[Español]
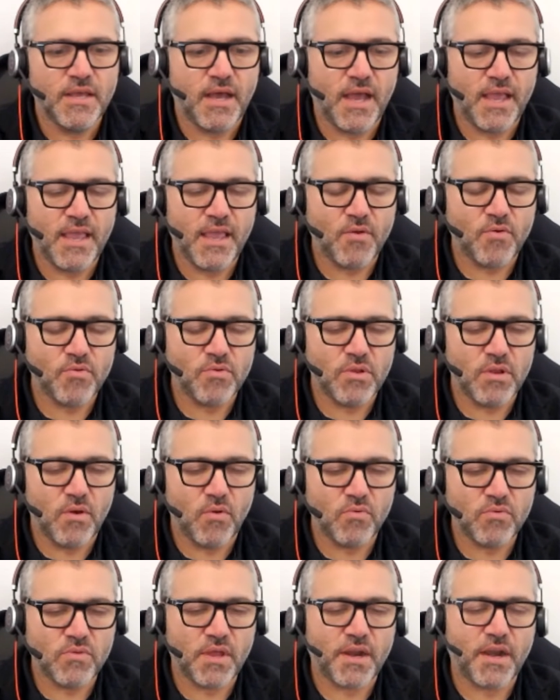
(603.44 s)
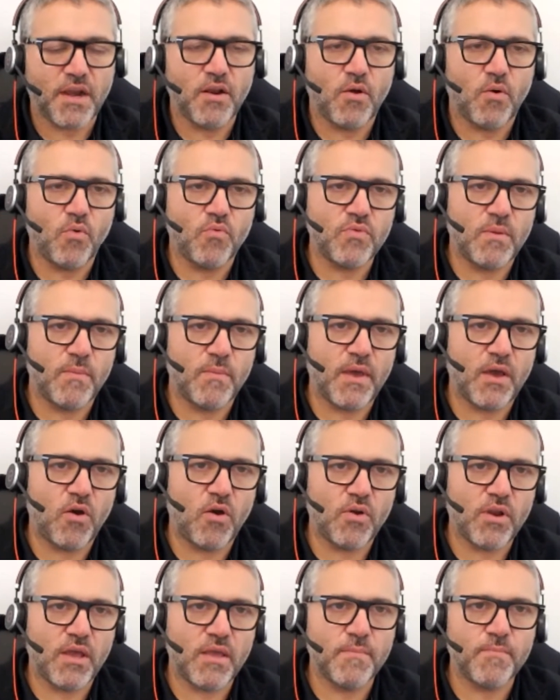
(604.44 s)
ahí hay un, terreno aún de
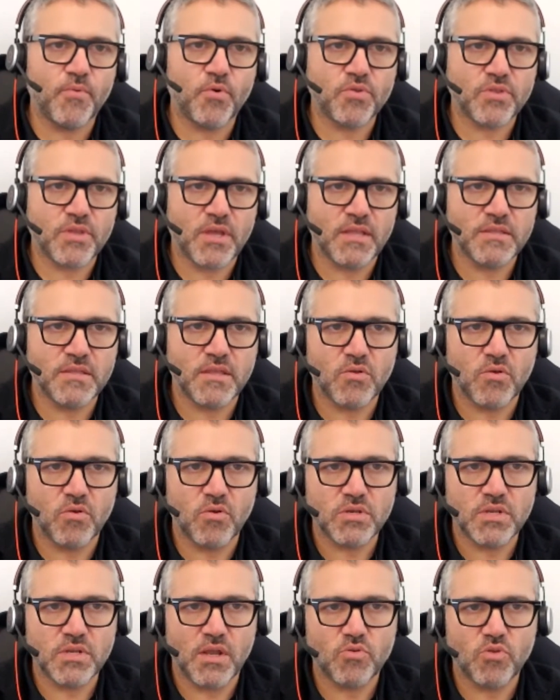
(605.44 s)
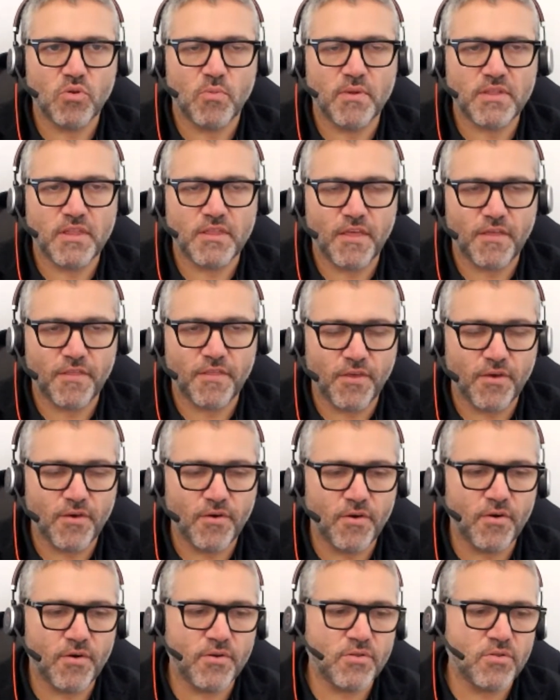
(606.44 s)
mejora importante. Todo lo es la
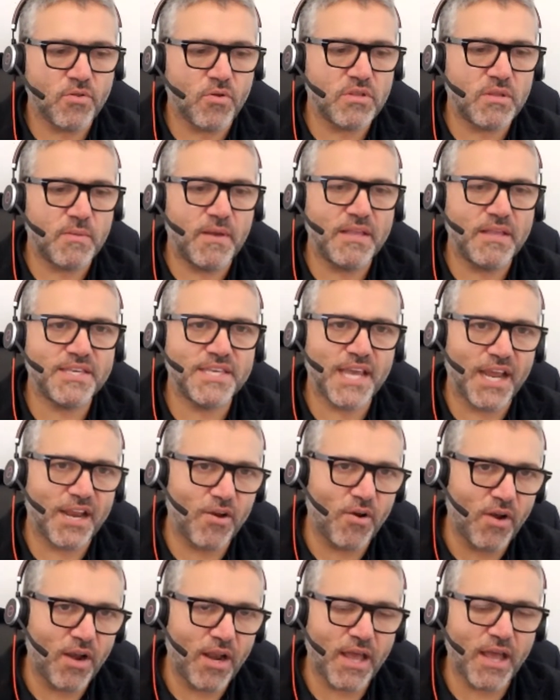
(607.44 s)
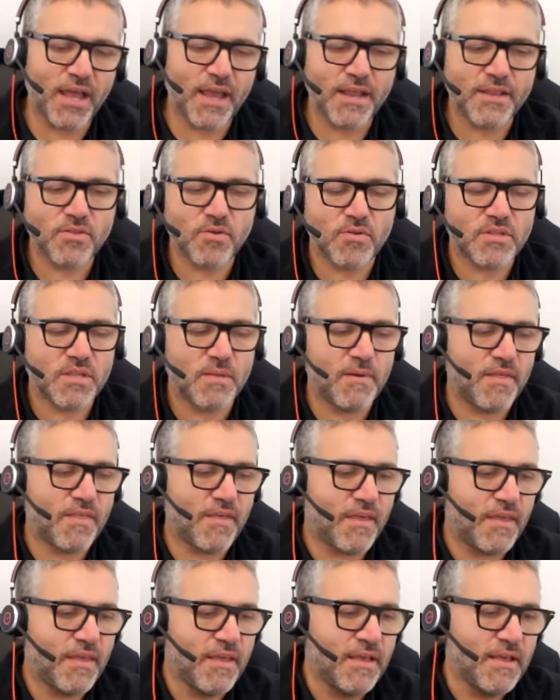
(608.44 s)
automatización, todo el tema de check-in online, todo el tema
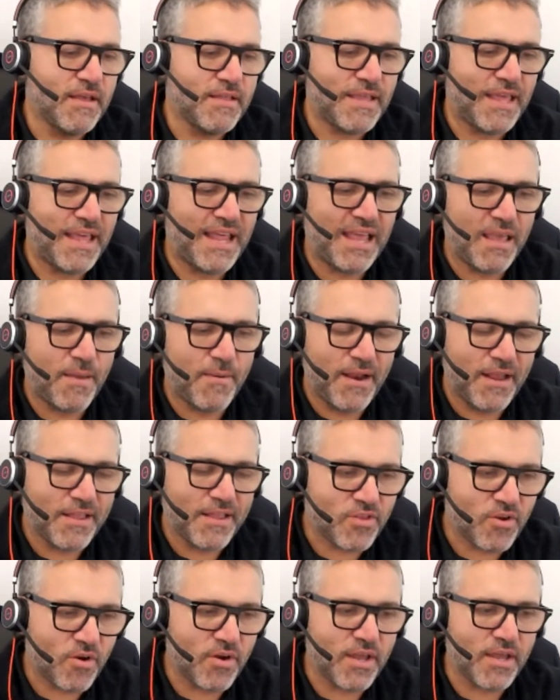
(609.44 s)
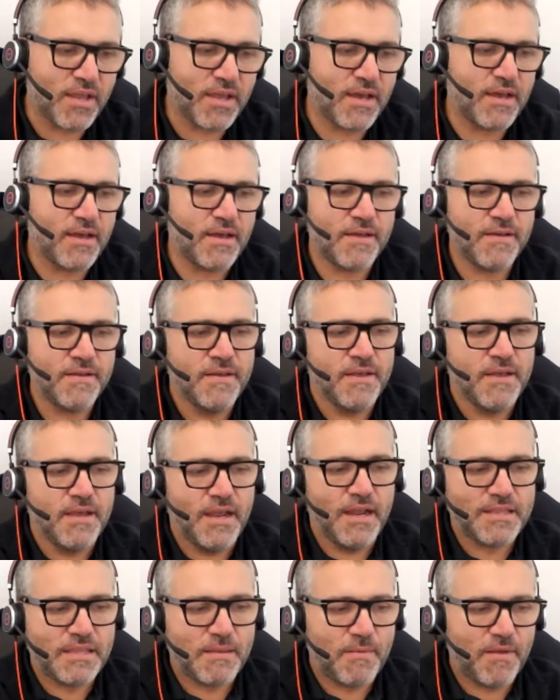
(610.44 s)
de, la llave electrónica,
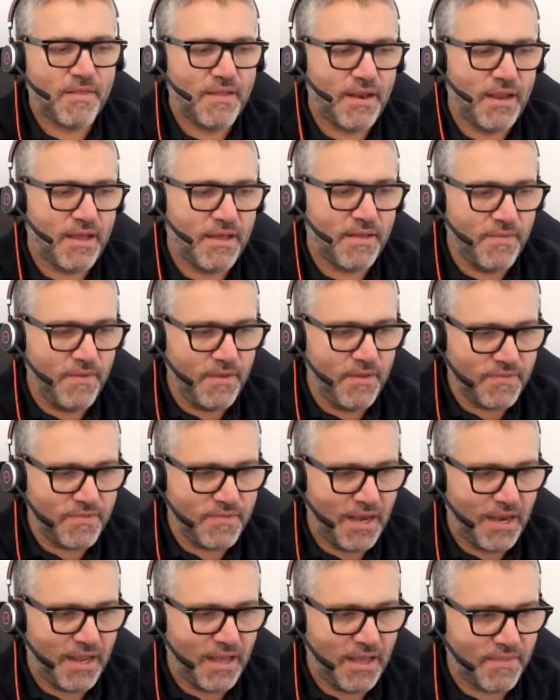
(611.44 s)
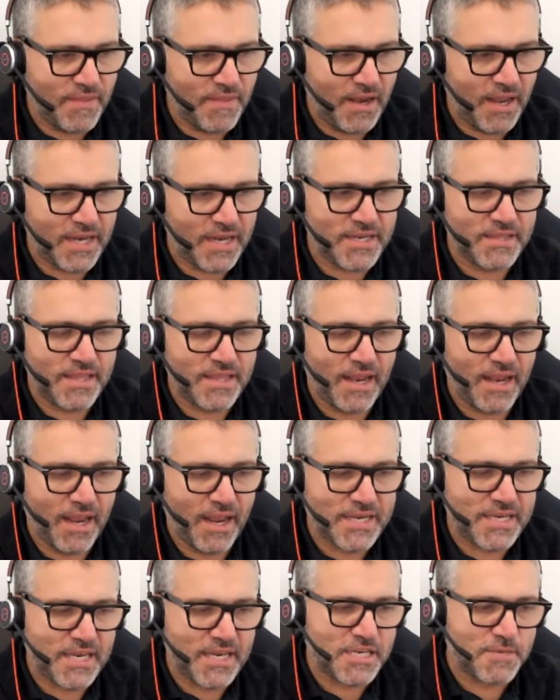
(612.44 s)
el tema de la, de la,
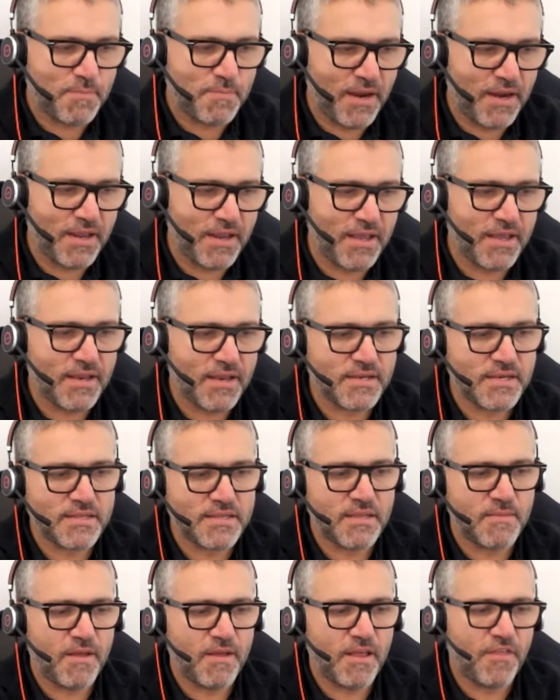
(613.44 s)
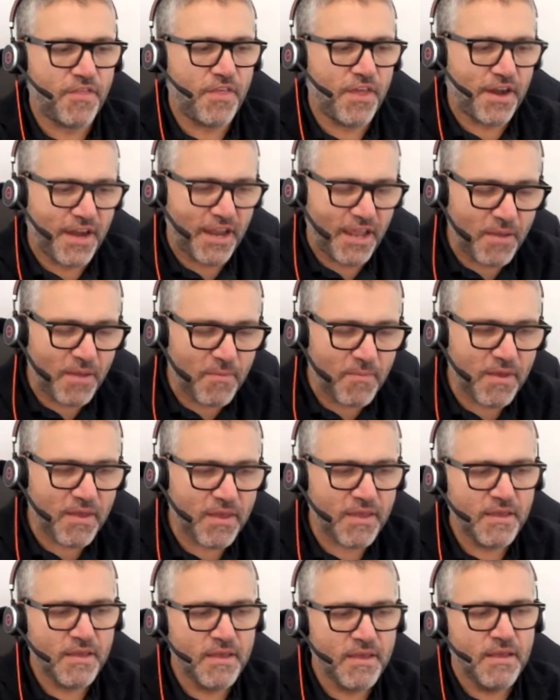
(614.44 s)
guest experience, el tema de CRM.
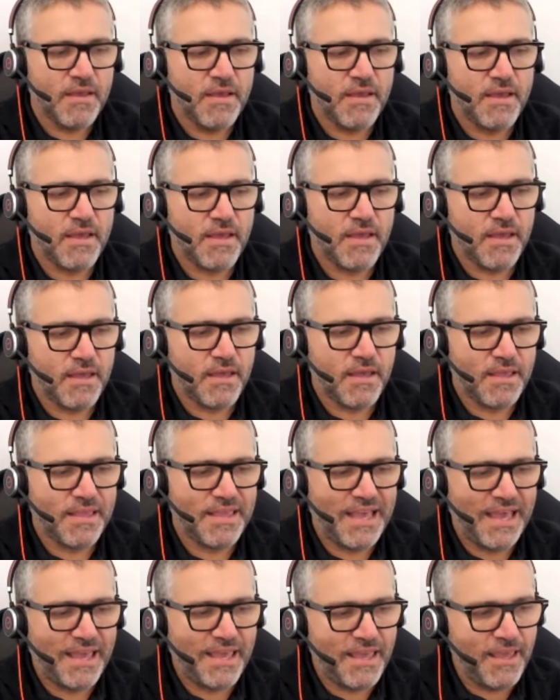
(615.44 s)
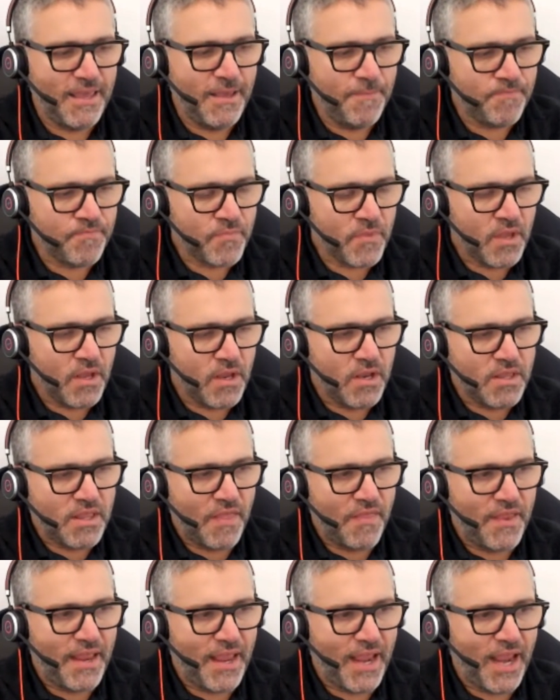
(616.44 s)
Eh, y ahí te
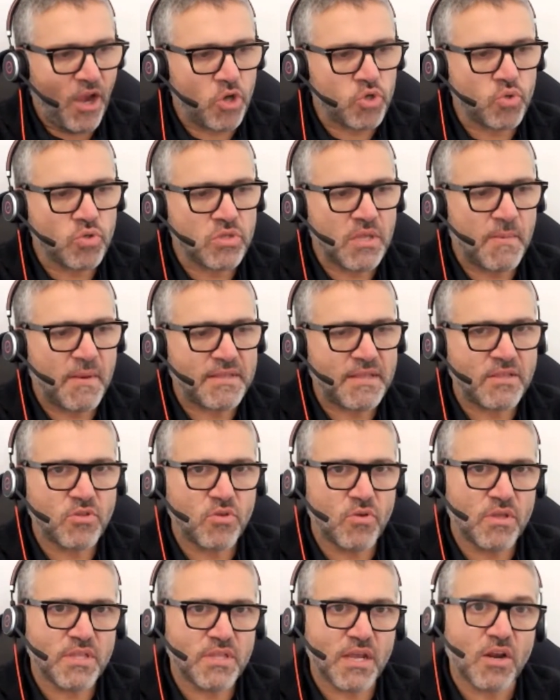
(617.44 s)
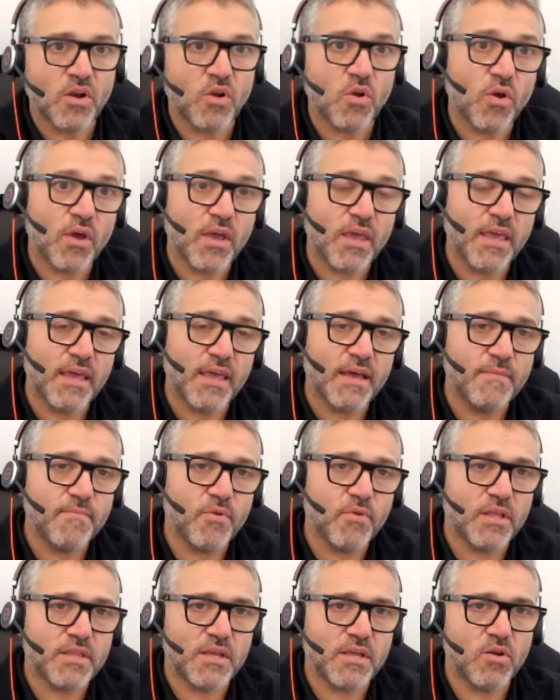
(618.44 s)
diré que no es un tema tanto de tecnología,
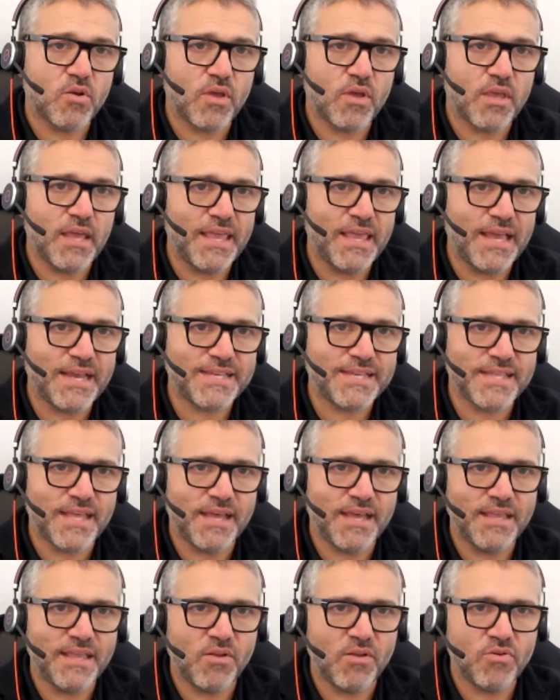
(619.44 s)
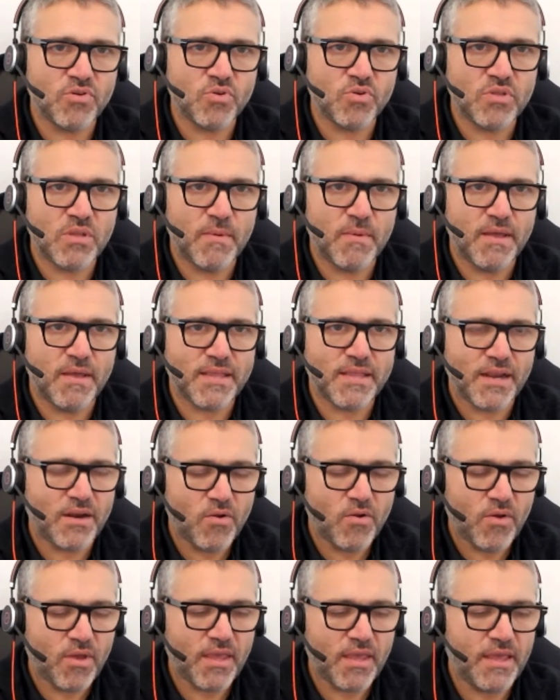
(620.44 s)
por la tecnología ya está, ya no es un tema de
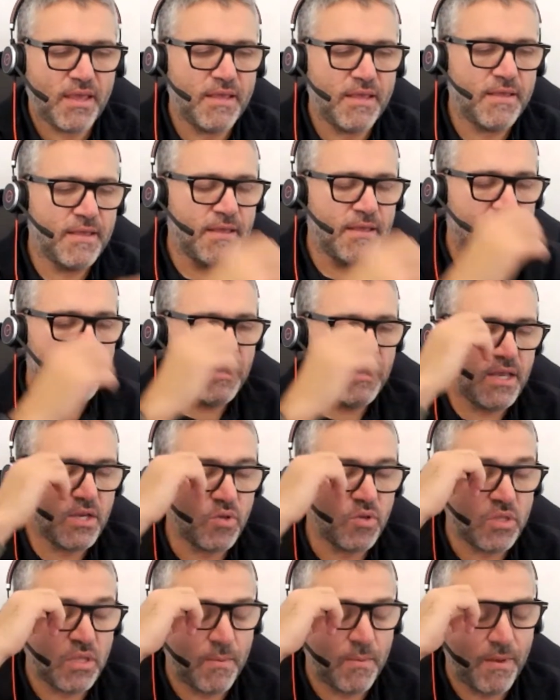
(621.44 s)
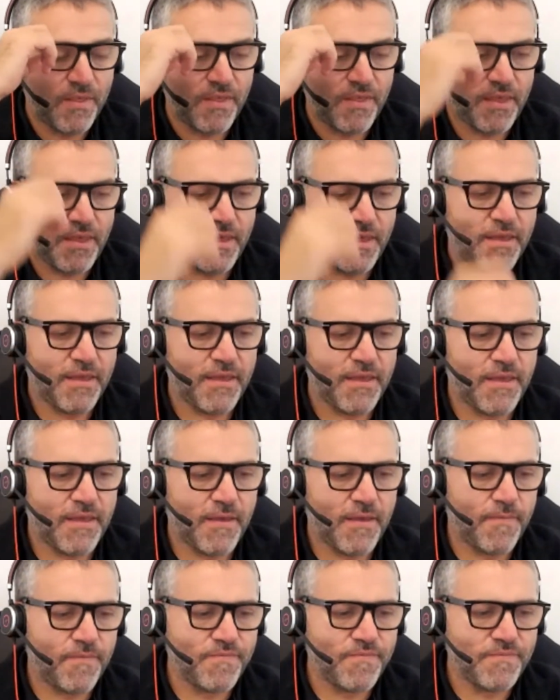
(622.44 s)
tecnología, es un tema
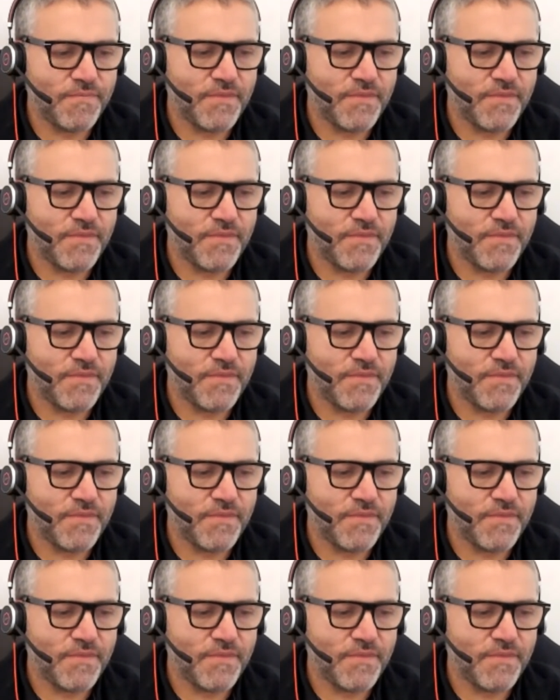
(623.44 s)
de,